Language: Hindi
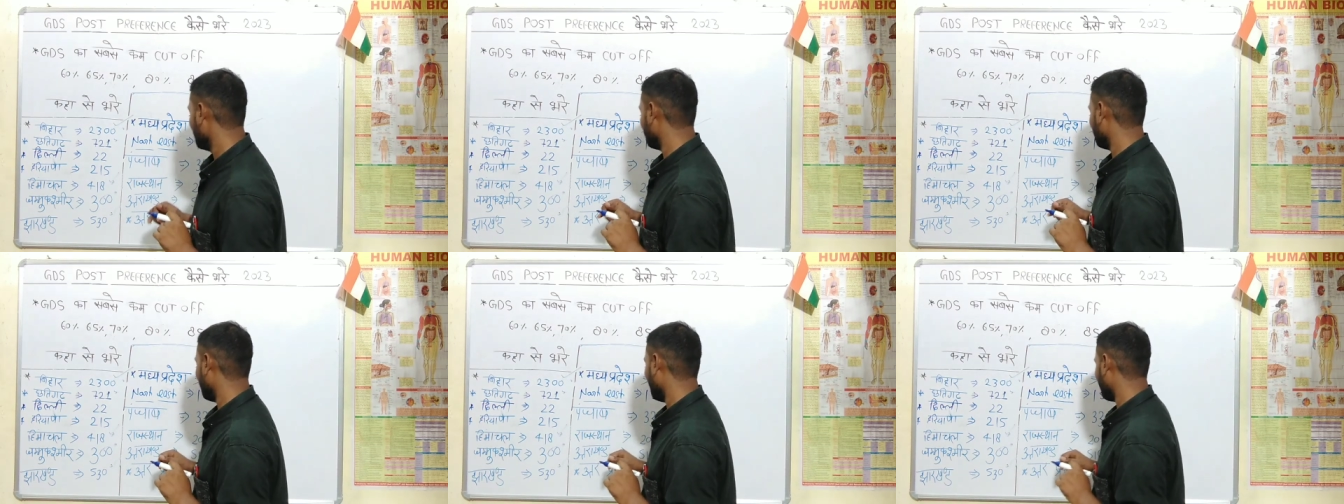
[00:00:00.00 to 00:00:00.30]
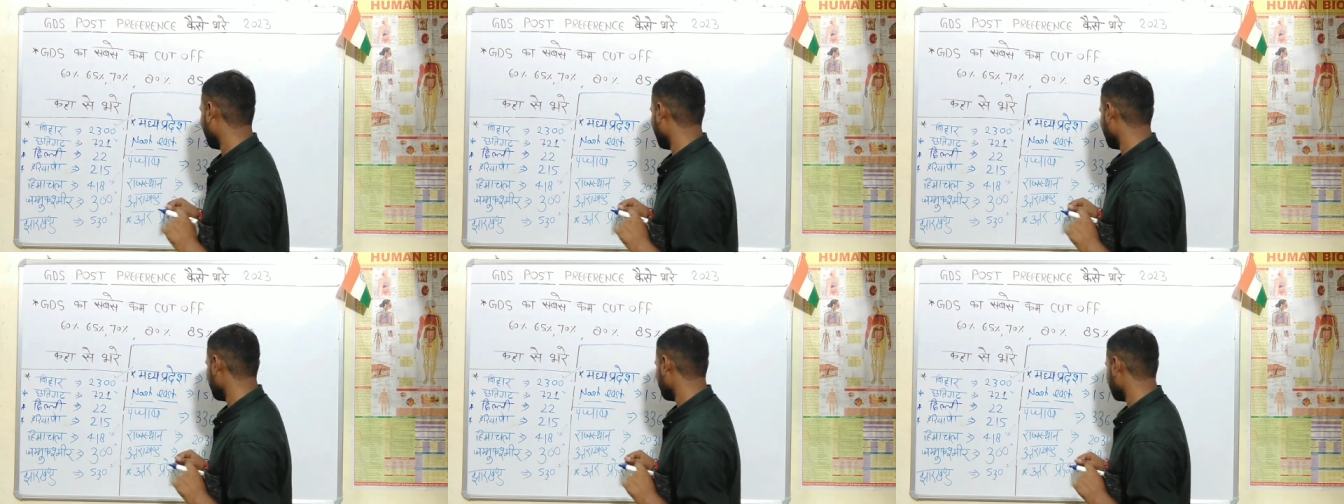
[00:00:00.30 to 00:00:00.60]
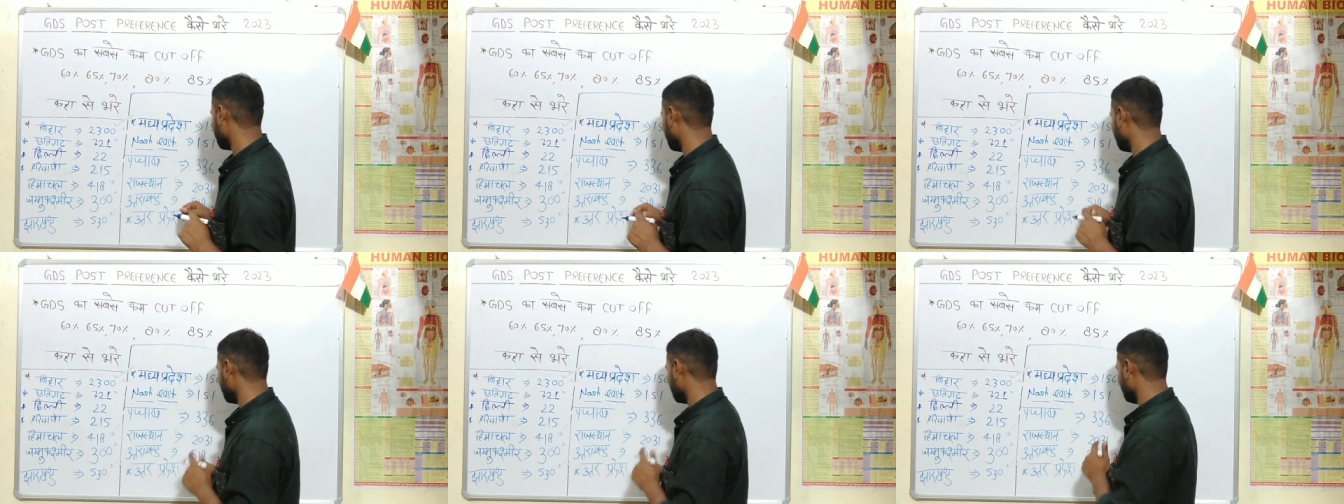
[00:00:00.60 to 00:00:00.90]
तो आप
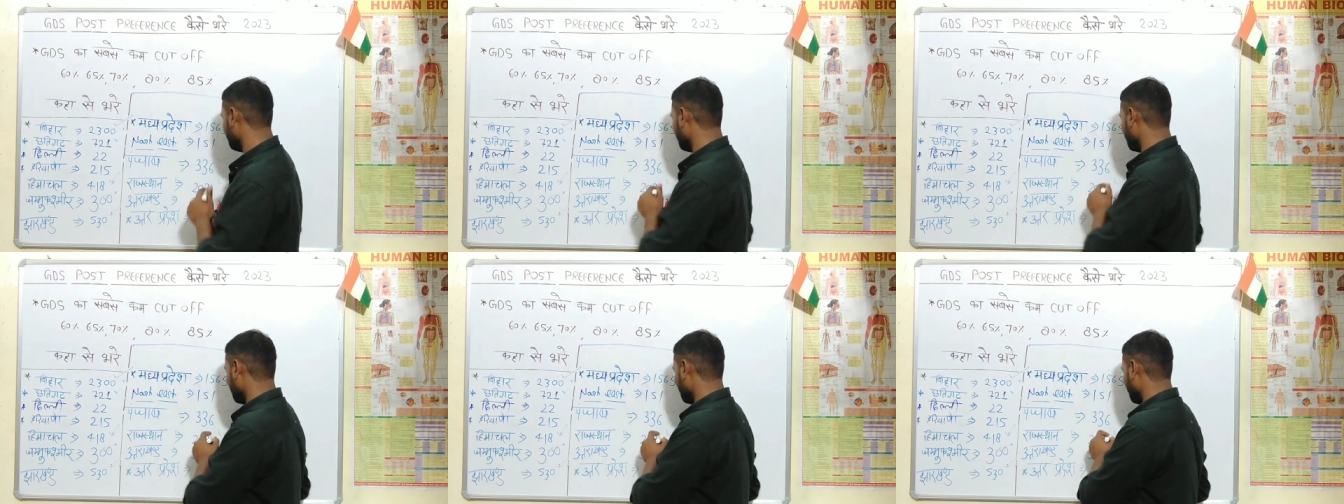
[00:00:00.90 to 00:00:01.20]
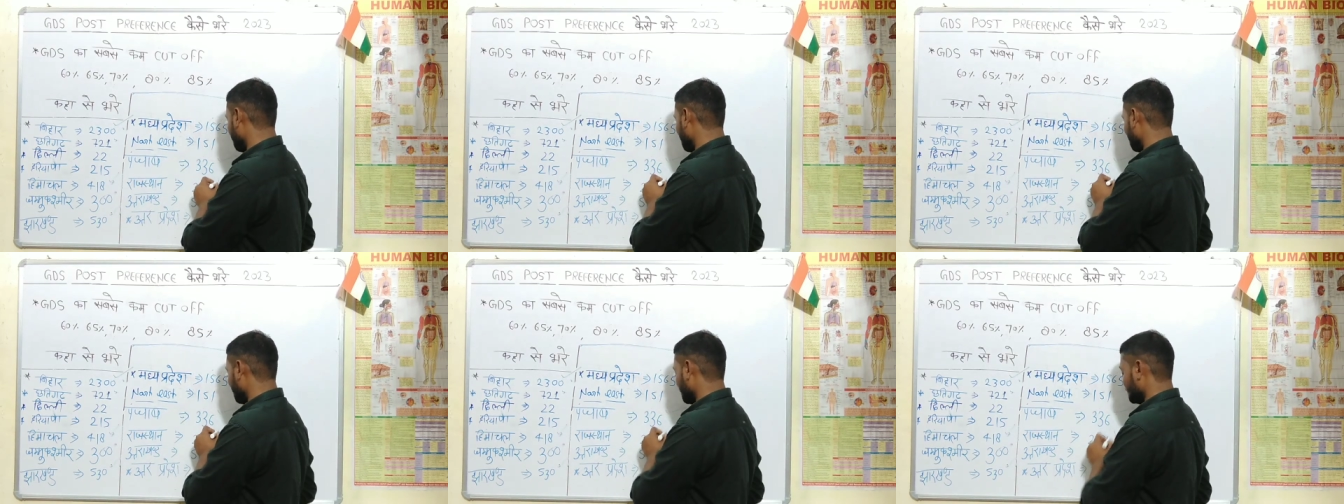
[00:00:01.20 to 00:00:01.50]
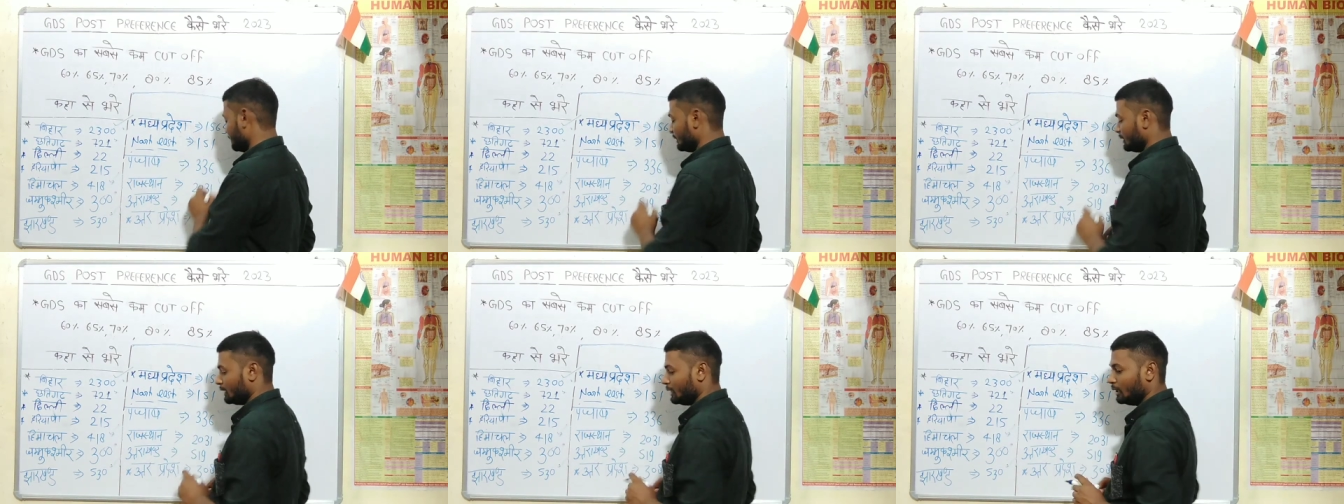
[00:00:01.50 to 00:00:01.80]
राजस्थान से भी फिलअप
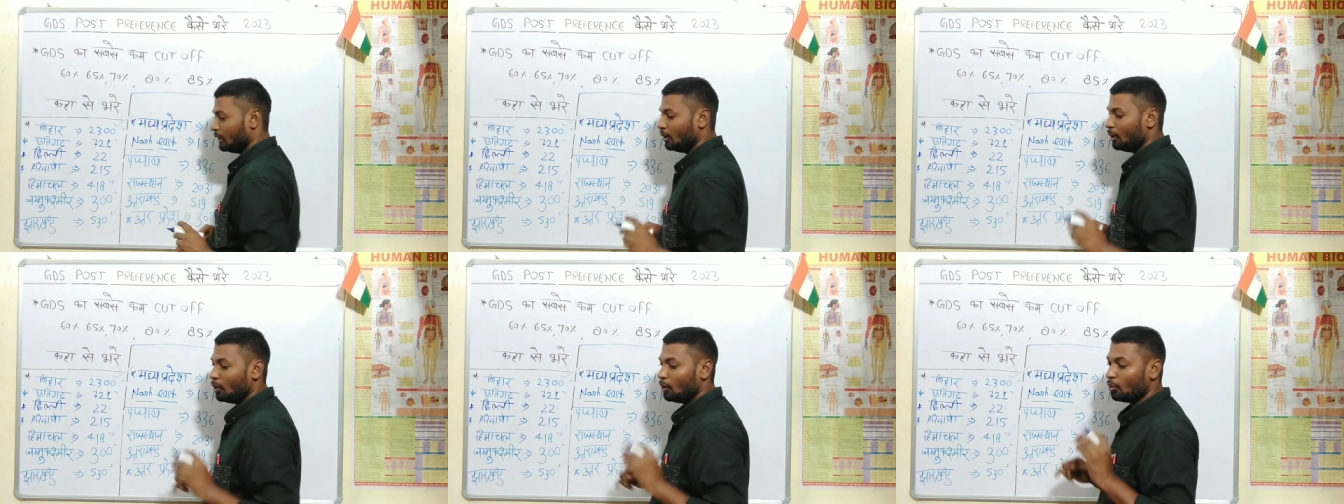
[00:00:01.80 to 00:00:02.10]
करिएगा